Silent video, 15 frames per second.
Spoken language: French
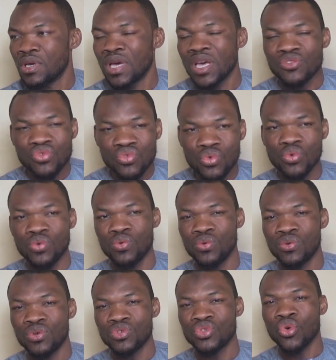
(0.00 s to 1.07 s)
Est-ce que
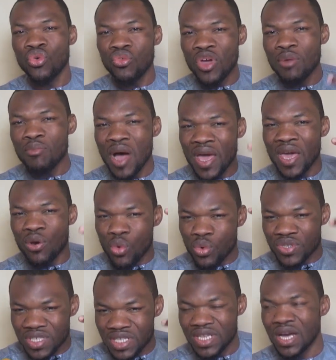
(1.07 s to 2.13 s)
ce gouvernement est
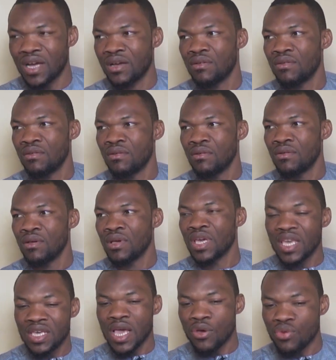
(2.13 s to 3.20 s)
conscient
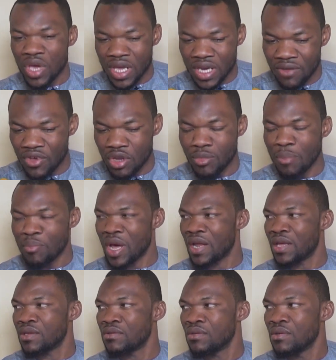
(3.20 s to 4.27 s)
qu'il y a eu un événement
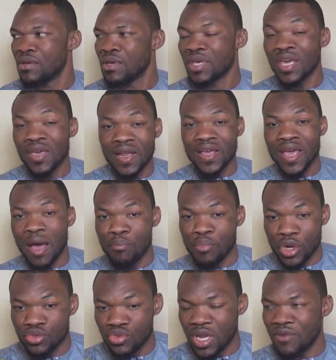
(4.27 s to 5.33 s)
pareil Que quelqu'un a
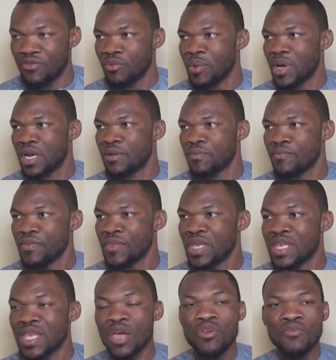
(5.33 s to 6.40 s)
perdu la vie pareil
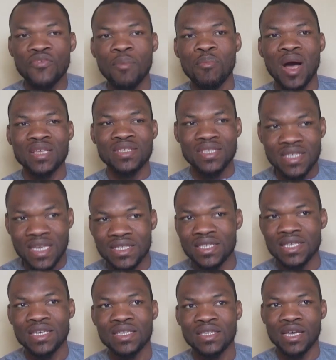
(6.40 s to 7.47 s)
Il y a une femme
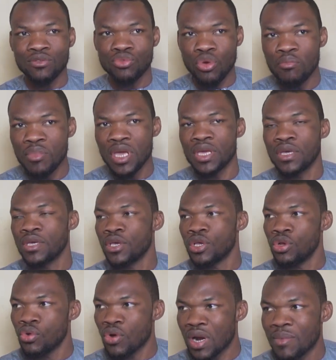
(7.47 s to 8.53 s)
enceinte qui est tombée.
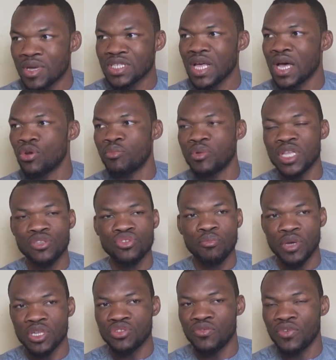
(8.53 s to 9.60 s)
Ils l'ont ramassée à l'hôpital. Ils sont
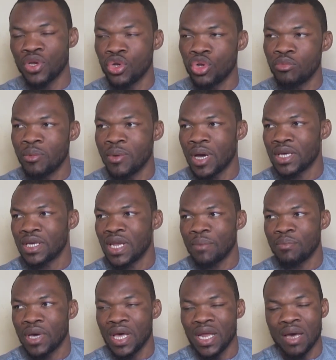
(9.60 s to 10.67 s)
partis trouver que le bébé,
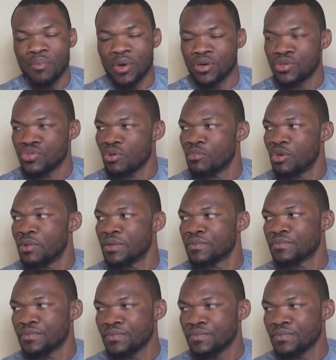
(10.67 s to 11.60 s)
a, elle a perdu son bébé.